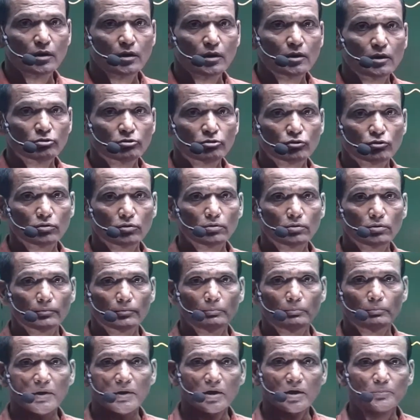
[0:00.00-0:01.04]
तो
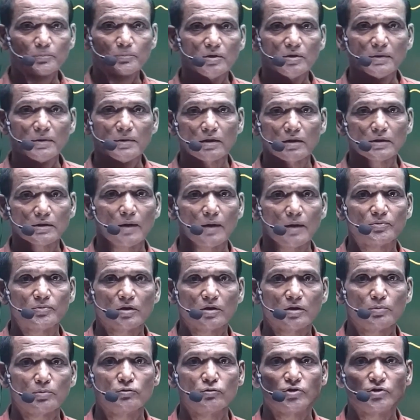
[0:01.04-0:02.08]
मैं अपनी बात आप तक
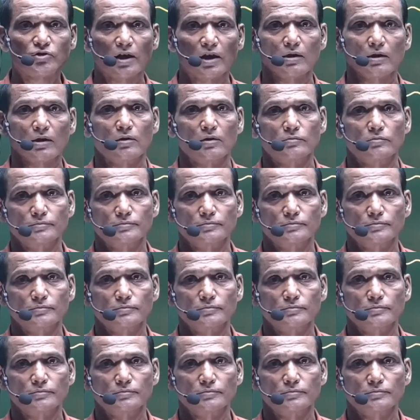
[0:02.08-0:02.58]
पहुँचा रहा हूँ